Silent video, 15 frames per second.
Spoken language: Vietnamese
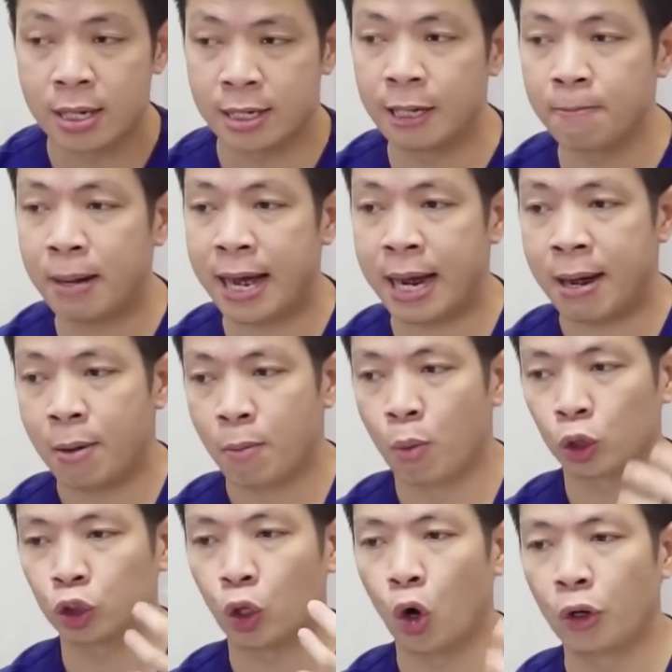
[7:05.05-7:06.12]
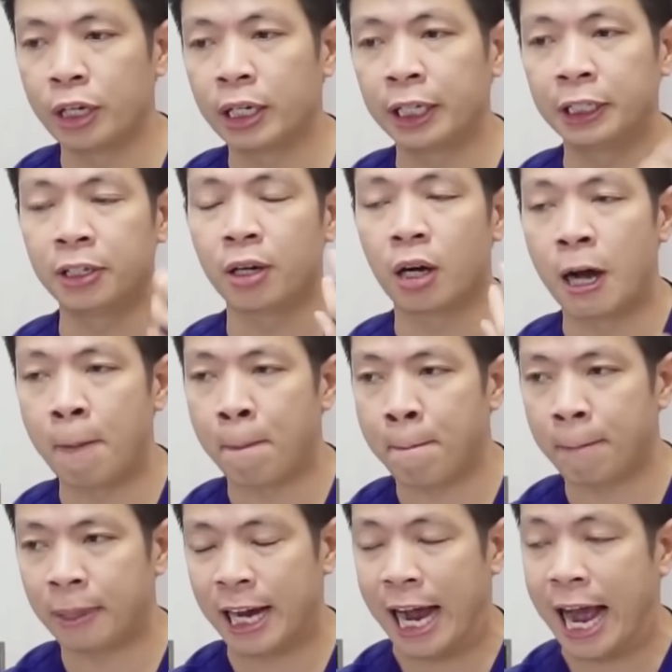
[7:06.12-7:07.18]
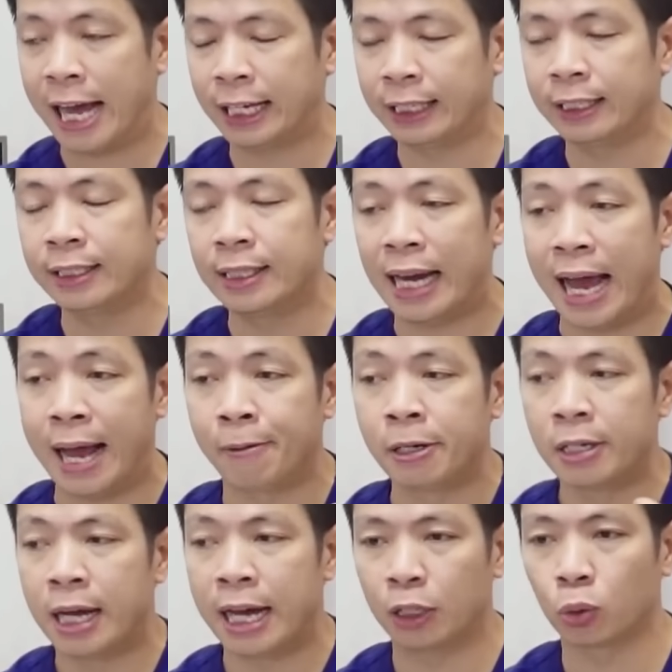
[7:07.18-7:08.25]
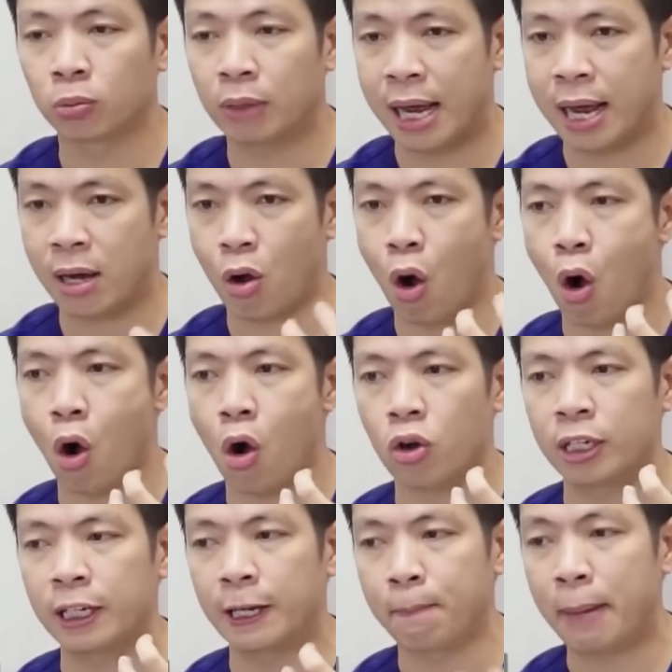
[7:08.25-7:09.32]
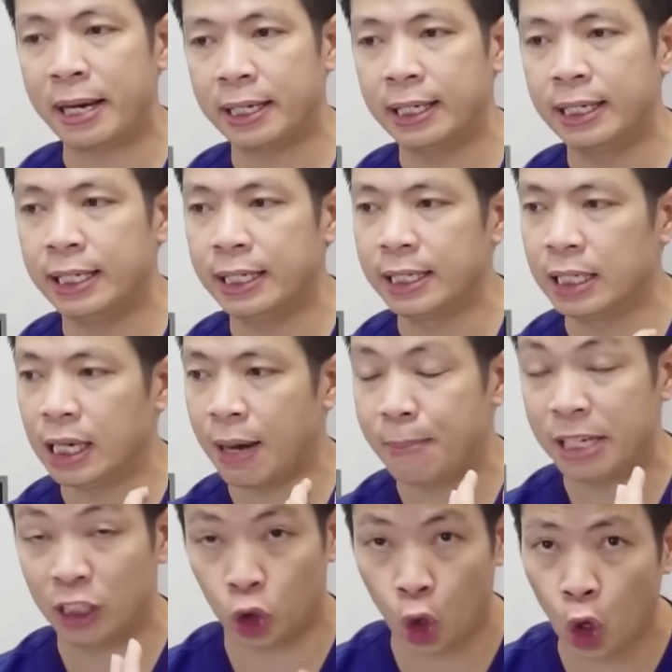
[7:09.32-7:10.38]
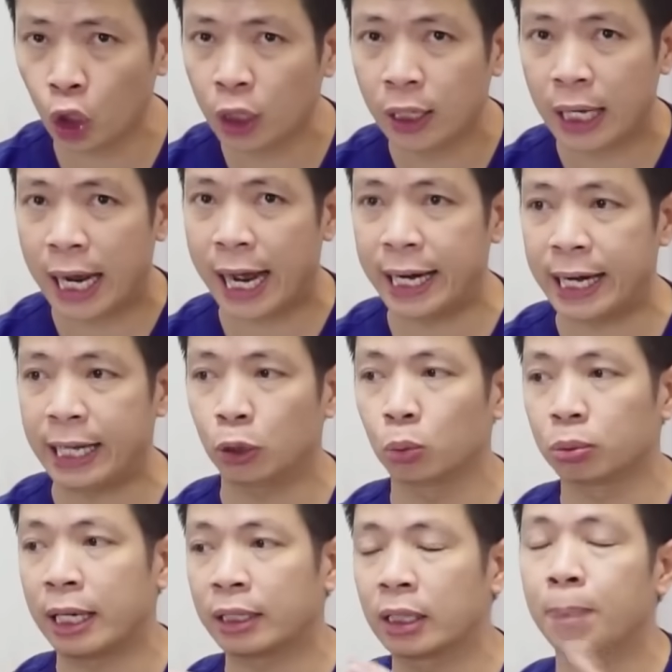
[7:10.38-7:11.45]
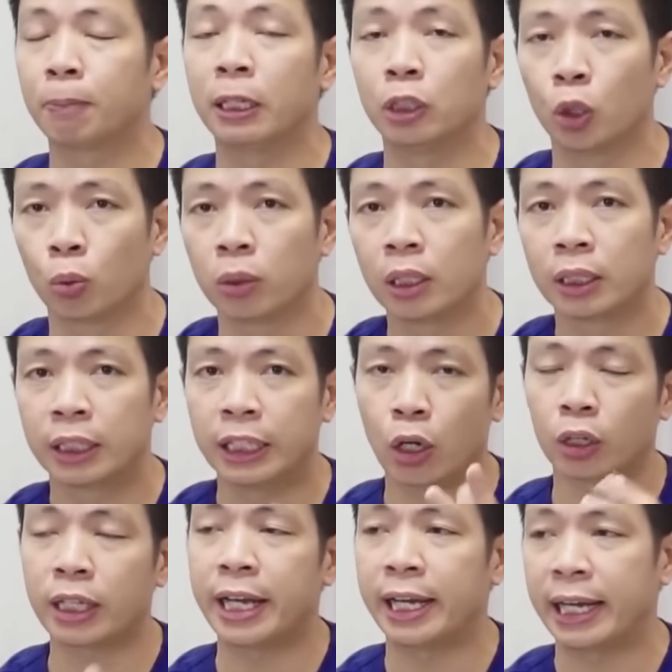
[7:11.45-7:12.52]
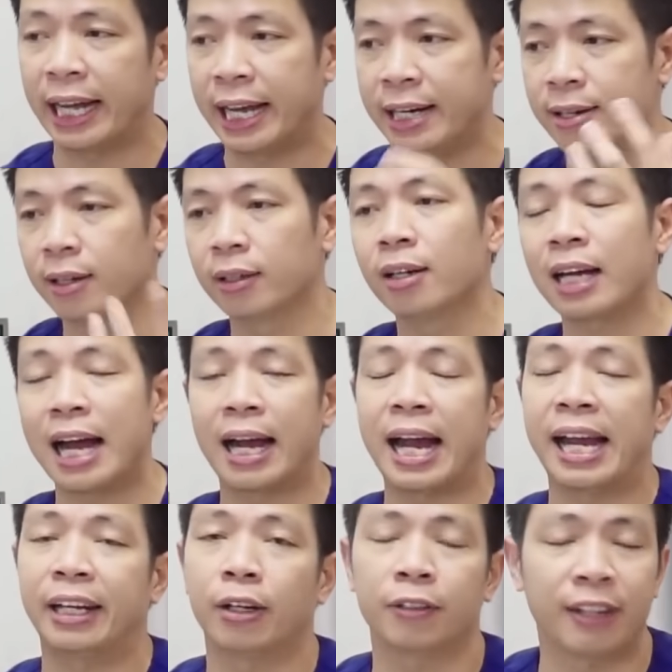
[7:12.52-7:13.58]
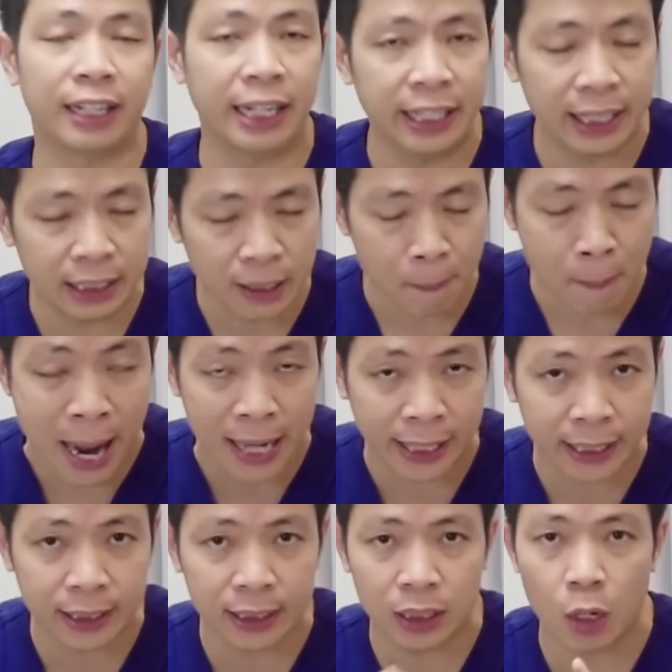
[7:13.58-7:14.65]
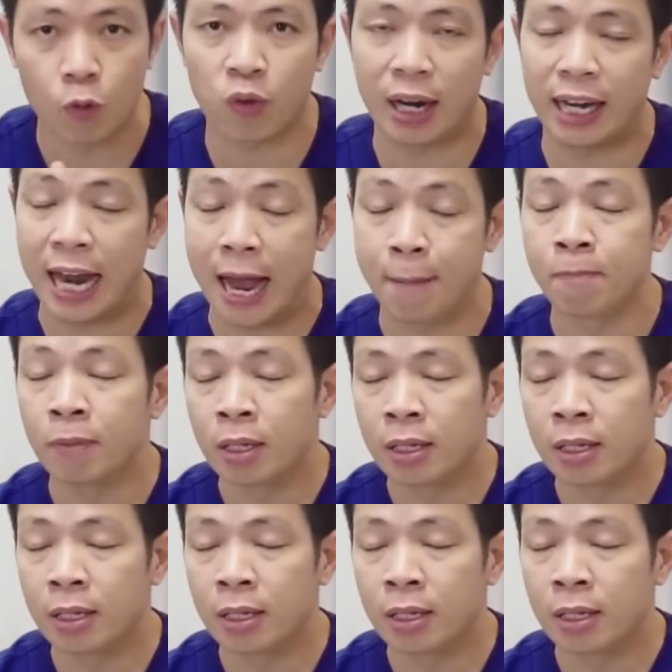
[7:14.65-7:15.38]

Nhưng mà một số những cái trường hợp chẳng hạn như là à, chúng ta có những cái bệnh lý như là bị sốt hay là chúng ta tập thể dục thì có thể cái lượng nước hàng ngày nó phải lên đến tầm 3 lít chứ không phải là